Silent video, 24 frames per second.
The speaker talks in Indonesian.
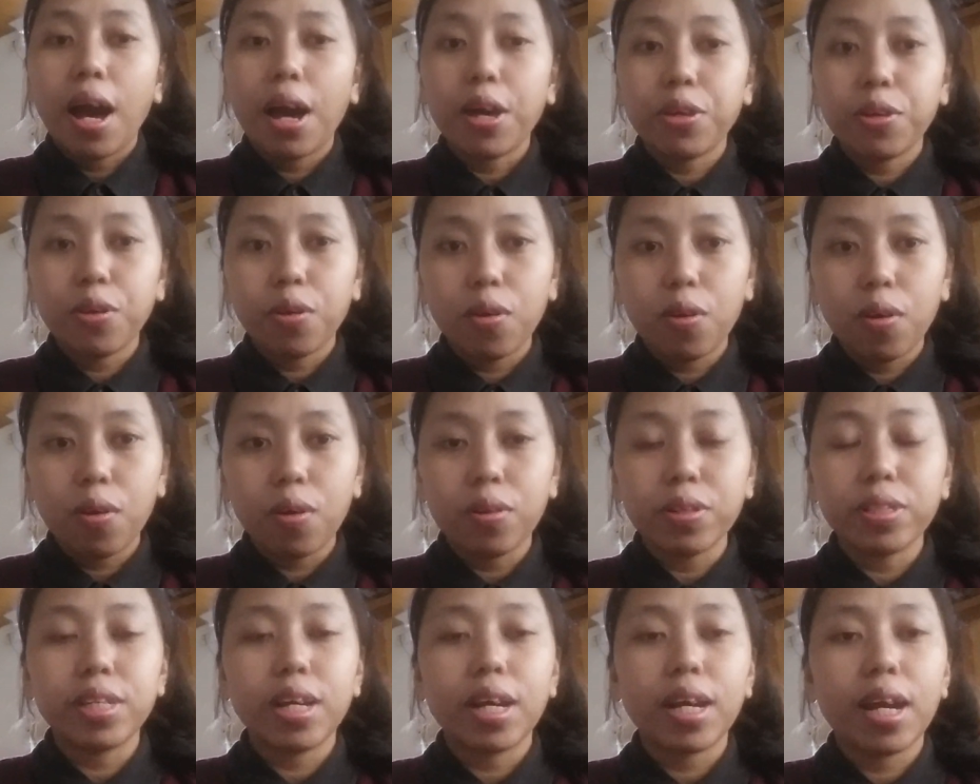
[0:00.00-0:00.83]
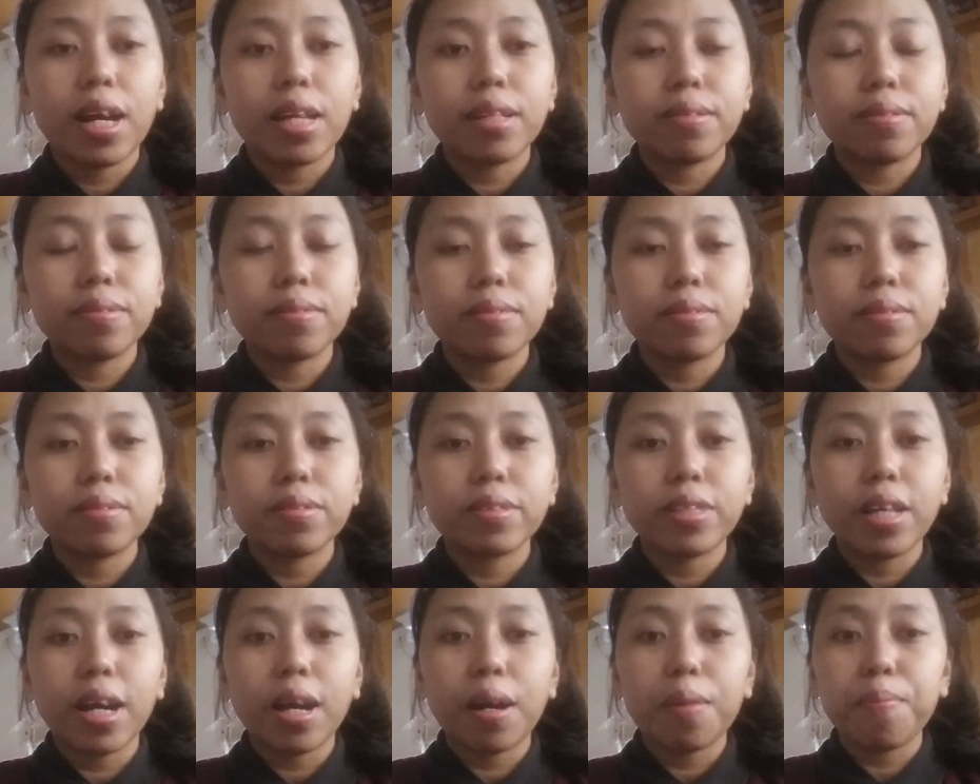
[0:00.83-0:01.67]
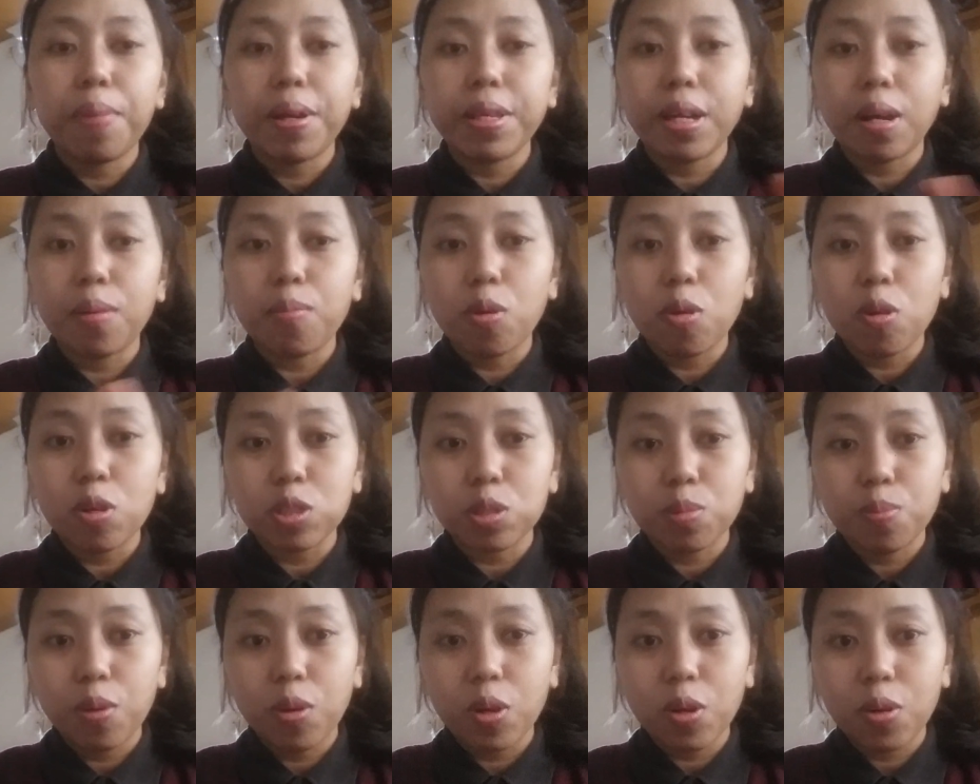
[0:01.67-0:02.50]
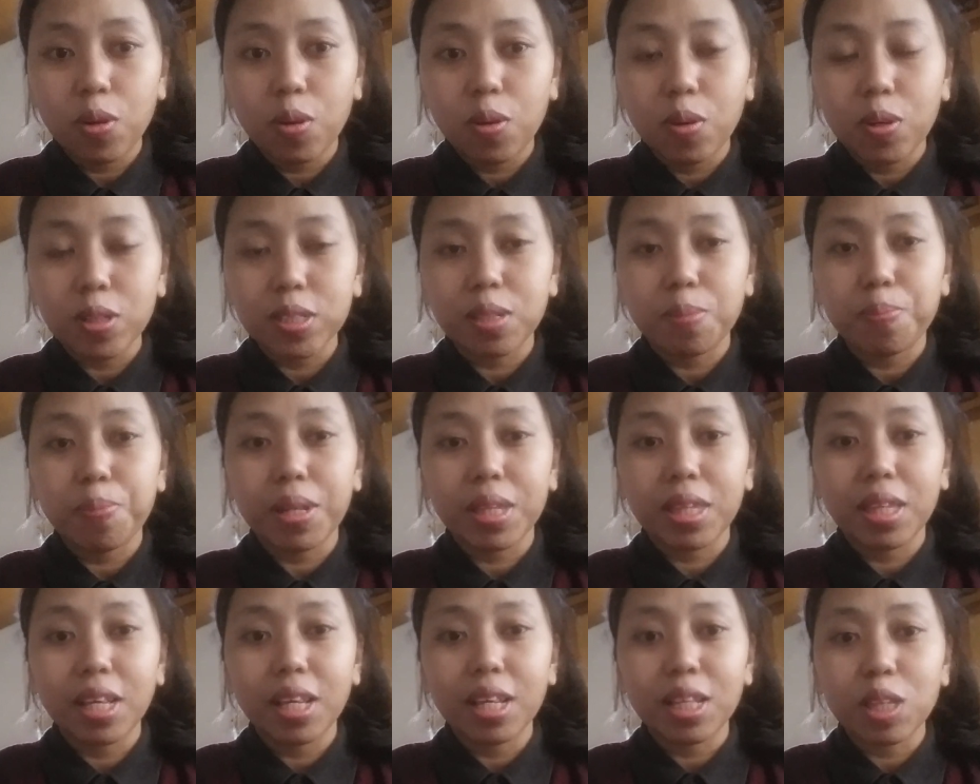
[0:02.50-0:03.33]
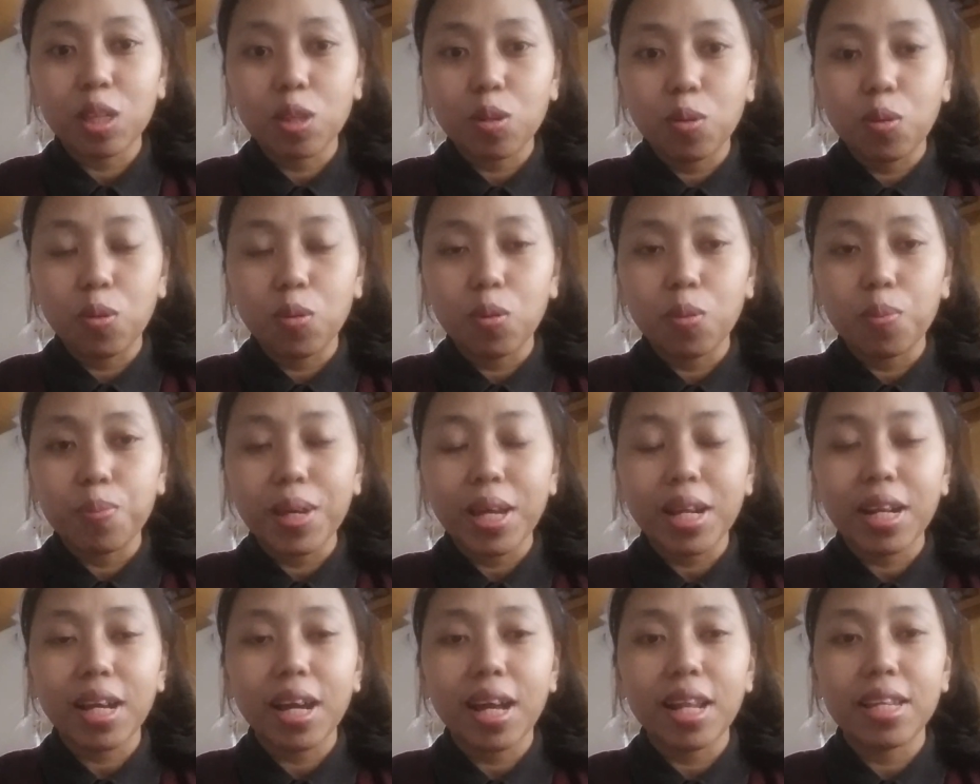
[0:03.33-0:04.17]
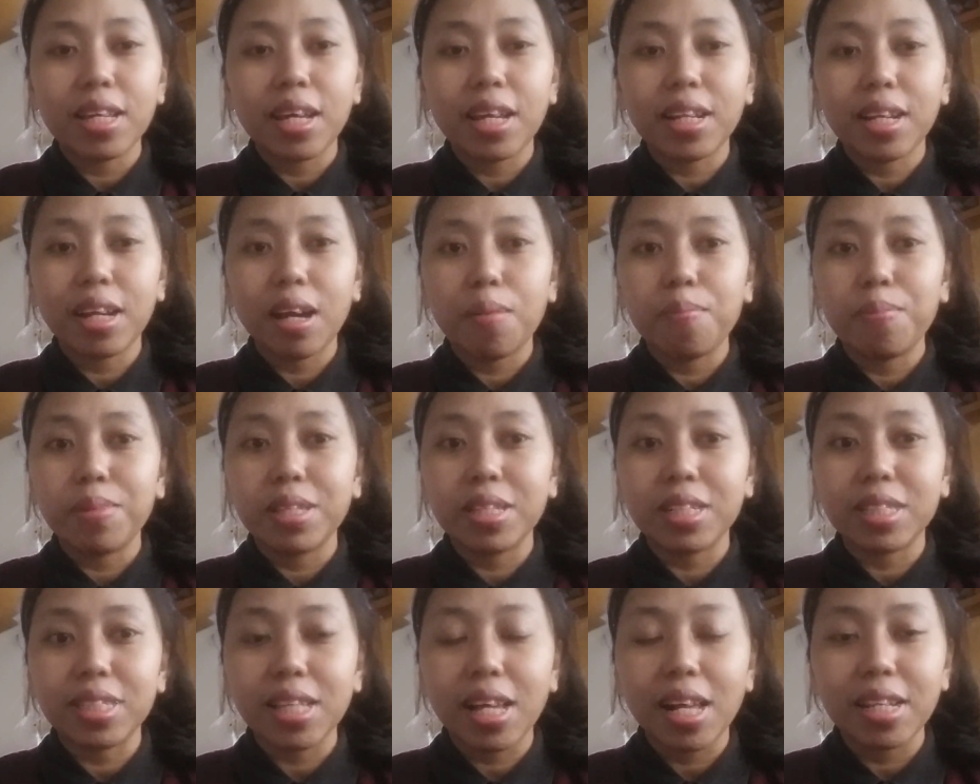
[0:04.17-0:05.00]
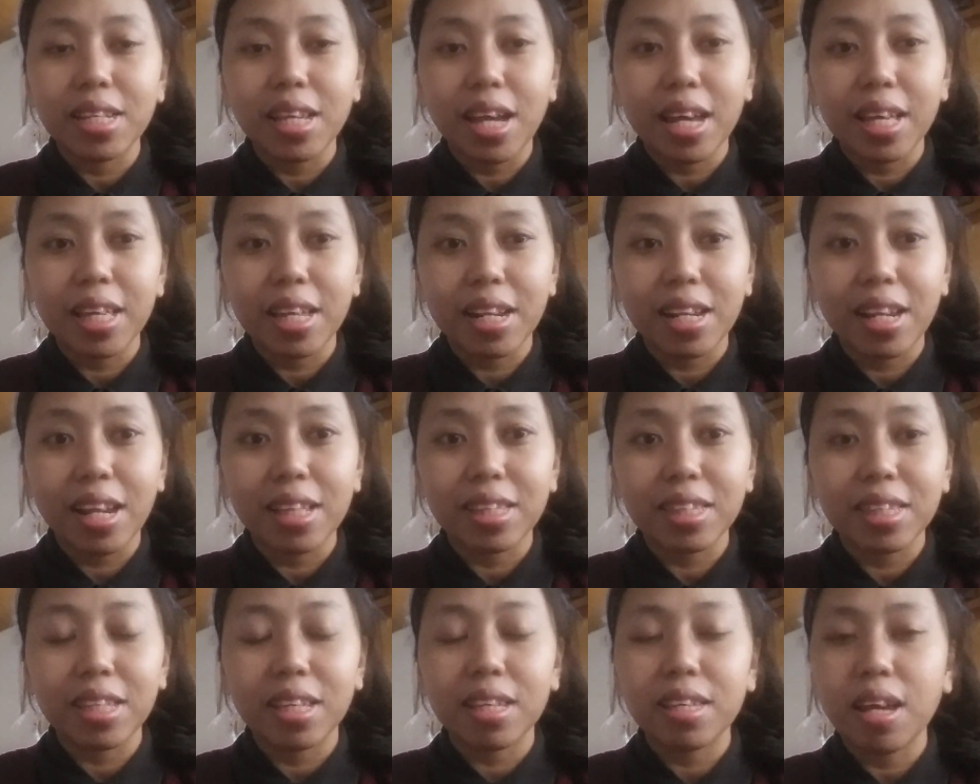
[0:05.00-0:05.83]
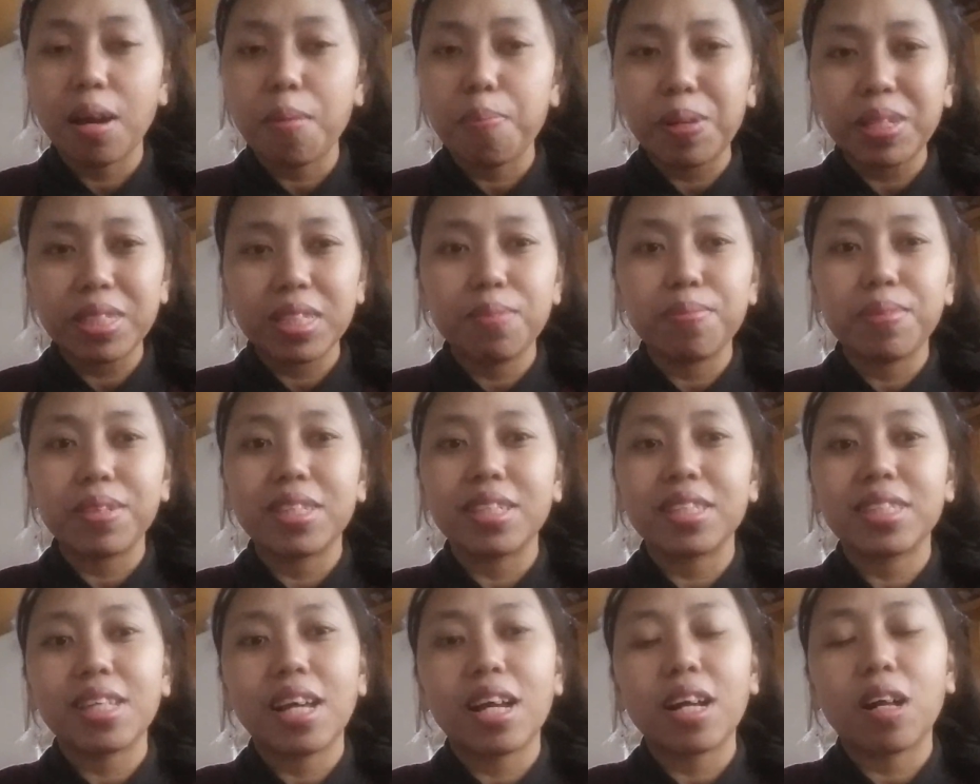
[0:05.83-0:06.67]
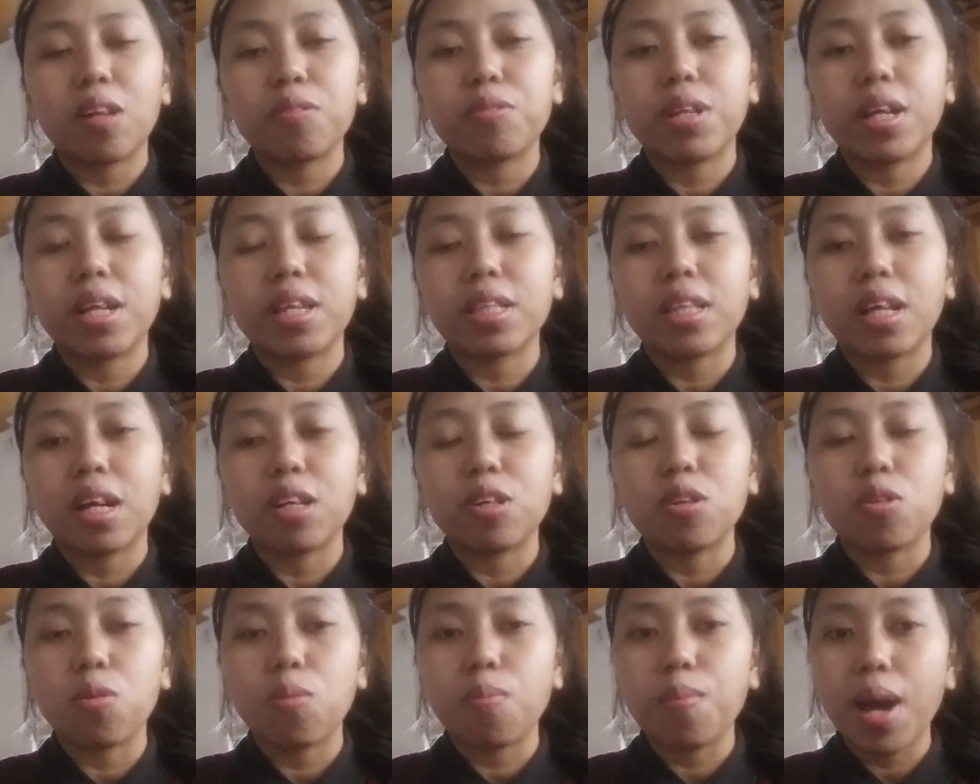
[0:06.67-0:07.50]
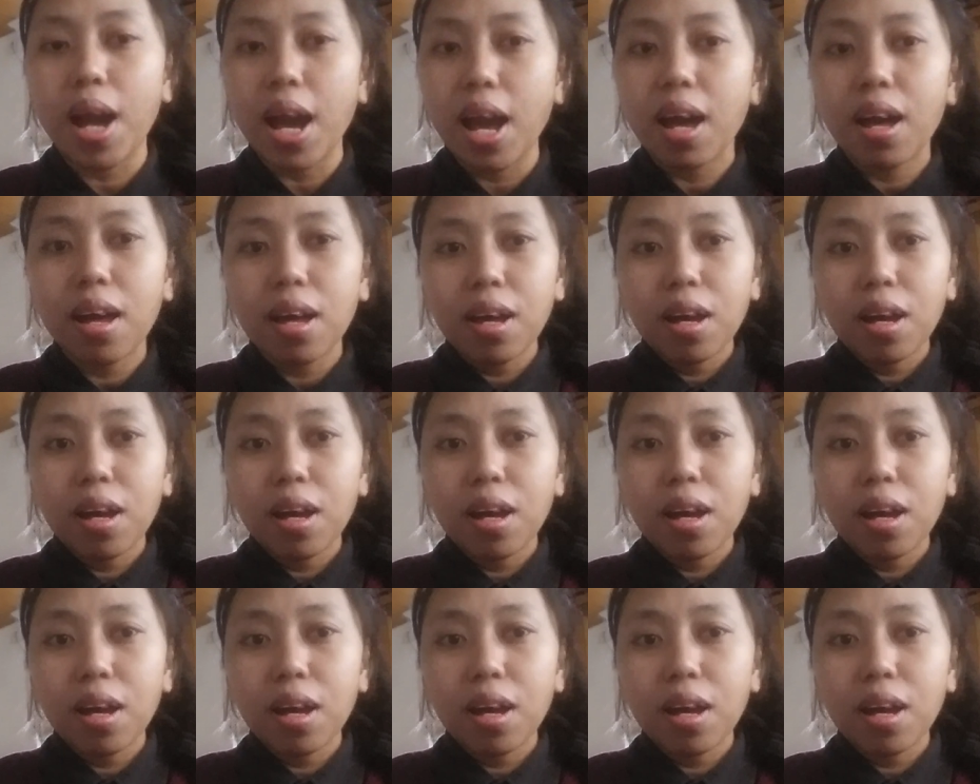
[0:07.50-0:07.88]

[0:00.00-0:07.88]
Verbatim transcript: ayo jangan jangan banyak boros-boros seperti itu biar kalian gak menyesal di akhir nanti ya pasti menyesal kalau datang ke rumah